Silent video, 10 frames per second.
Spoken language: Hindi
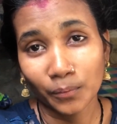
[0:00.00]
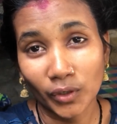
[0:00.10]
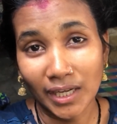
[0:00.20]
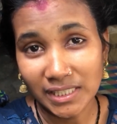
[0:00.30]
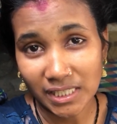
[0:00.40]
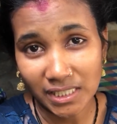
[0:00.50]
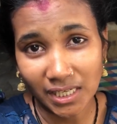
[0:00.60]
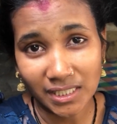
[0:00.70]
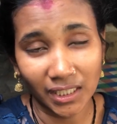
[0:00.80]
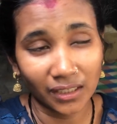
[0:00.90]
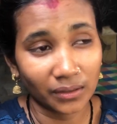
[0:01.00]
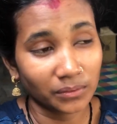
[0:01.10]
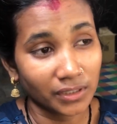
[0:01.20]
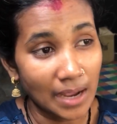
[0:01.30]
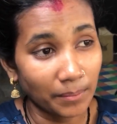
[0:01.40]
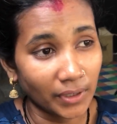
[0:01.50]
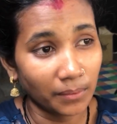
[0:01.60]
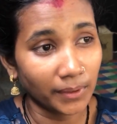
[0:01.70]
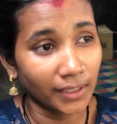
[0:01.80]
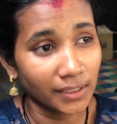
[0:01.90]
पूरा अच्छे से ऐसा टाइम भी नहीं
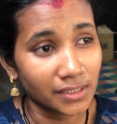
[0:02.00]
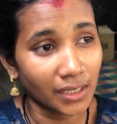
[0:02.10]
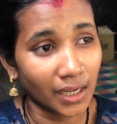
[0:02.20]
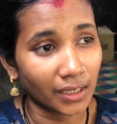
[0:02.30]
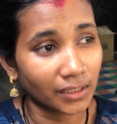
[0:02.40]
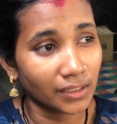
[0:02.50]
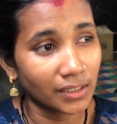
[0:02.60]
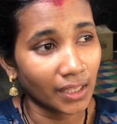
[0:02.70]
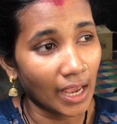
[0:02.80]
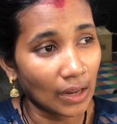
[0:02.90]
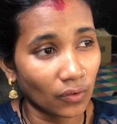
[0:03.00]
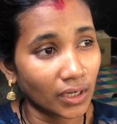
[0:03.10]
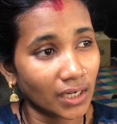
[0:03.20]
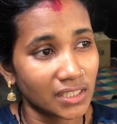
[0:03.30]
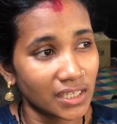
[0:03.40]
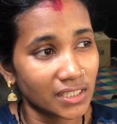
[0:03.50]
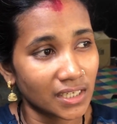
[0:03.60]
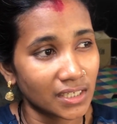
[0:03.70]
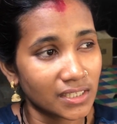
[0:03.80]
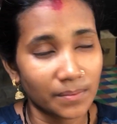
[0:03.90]
मिलता जैसे ना कि तैयार होकर अच्छे से
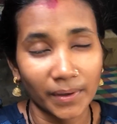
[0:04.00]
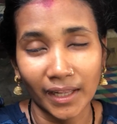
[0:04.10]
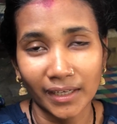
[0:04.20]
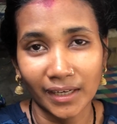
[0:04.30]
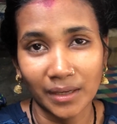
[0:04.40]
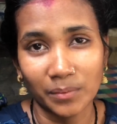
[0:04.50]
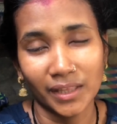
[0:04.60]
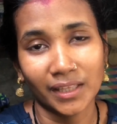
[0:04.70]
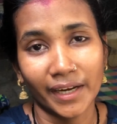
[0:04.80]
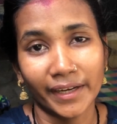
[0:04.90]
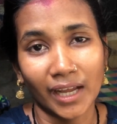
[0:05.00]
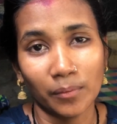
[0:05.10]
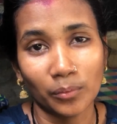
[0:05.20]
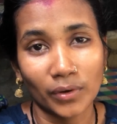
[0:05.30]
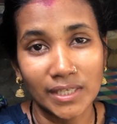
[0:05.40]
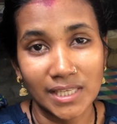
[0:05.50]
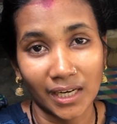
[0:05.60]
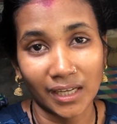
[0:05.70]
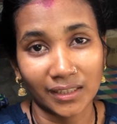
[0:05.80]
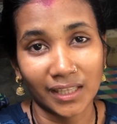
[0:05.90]
रील्स बनाने नहीं मिलता है टाइम हमको ऐसा
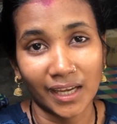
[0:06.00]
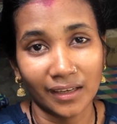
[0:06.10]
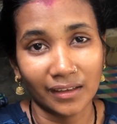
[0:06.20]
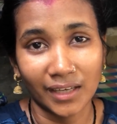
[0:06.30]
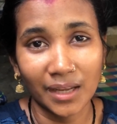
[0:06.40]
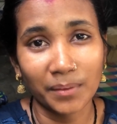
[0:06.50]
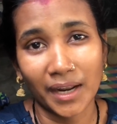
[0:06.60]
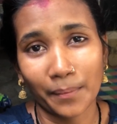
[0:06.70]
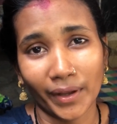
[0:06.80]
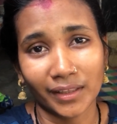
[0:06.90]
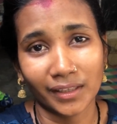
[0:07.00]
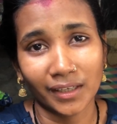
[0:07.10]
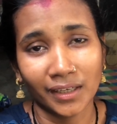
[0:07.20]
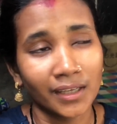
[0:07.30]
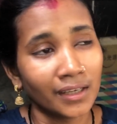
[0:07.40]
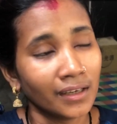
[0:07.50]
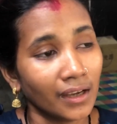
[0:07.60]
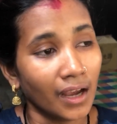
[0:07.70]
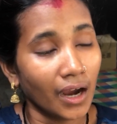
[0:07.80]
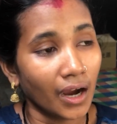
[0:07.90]
लगता है नहीं बना पाते हैं
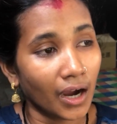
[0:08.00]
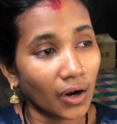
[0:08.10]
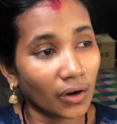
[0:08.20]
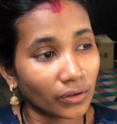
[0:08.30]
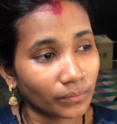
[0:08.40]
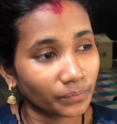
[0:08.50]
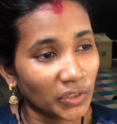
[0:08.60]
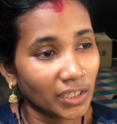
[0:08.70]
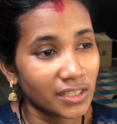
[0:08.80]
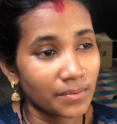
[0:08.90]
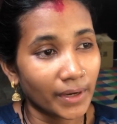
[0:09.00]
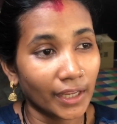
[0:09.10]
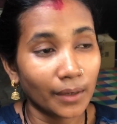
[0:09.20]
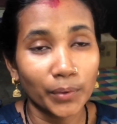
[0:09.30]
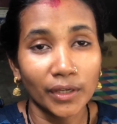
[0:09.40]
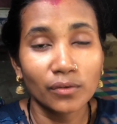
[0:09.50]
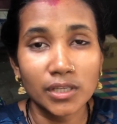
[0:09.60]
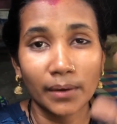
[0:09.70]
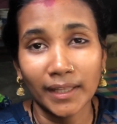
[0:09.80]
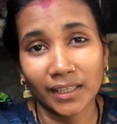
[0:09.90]
और रील्स बनाएंगे फिर
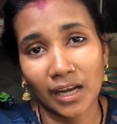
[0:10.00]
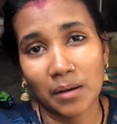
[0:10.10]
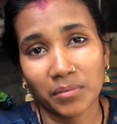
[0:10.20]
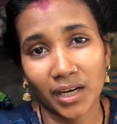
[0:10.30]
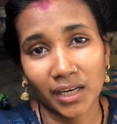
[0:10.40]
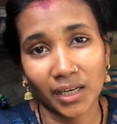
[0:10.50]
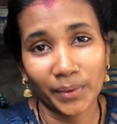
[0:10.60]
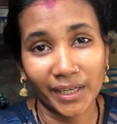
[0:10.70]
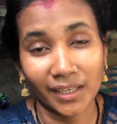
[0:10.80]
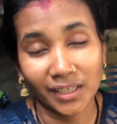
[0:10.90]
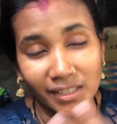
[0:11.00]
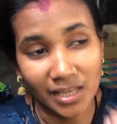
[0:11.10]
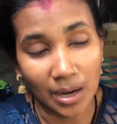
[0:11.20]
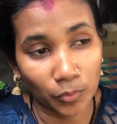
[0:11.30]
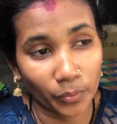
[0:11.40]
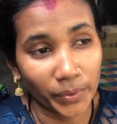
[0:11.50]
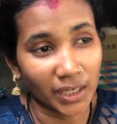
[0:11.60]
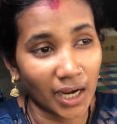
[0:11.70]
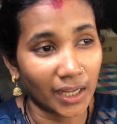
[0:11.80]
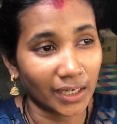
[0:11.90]
उसके बाद काम करने बैठेंगे शाम को फिर
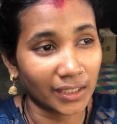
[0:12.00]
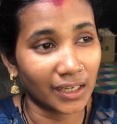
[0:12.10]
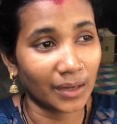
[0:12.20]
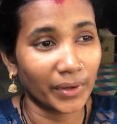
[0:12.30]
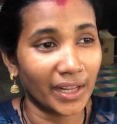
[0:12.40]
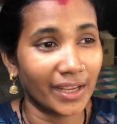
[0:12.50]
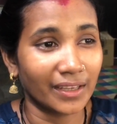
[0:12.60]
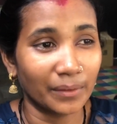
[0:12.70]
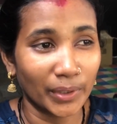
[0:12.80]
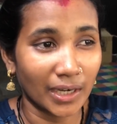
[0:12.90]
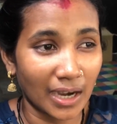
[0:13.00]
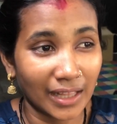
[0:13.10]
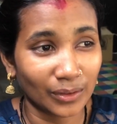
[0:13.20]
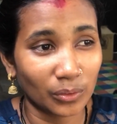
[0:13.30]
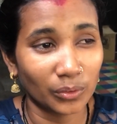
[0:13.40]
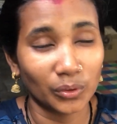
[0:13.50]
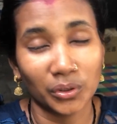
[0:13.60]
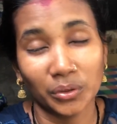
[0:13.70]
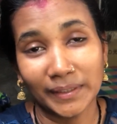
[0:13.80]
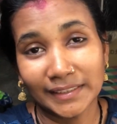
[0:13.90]
खाना दाना बनाएंगे फिर रात को दो
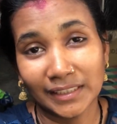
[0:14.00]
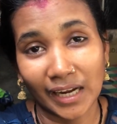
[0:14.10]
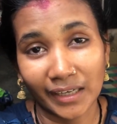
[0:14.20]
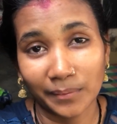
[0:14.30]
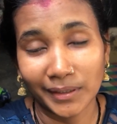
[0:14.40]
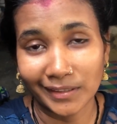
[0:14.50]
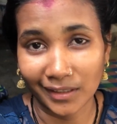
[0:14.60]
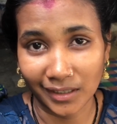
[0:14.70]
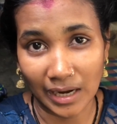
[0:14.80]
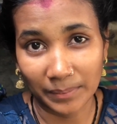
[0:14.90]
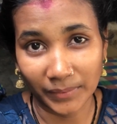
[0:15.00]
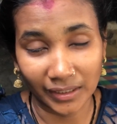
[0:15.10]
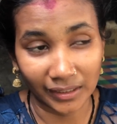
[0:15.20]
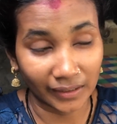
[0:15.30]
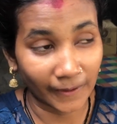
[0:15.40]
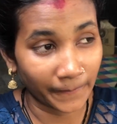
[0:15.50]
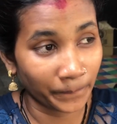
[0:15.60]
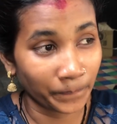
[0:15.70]
दो बजे ढाई ढाई बजे तक काम करेंगे